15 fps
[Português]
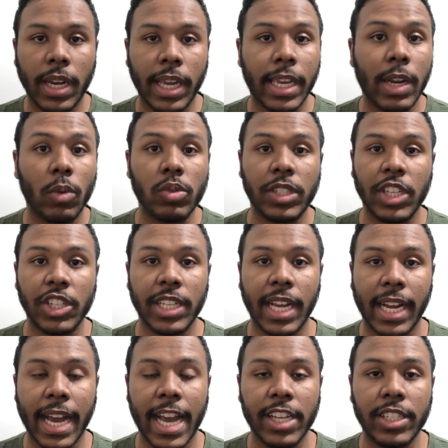né, que não seja da
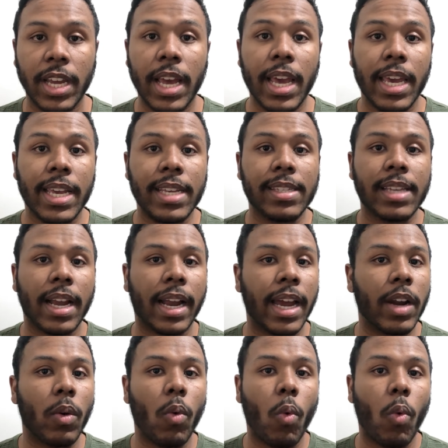Caixa e sacar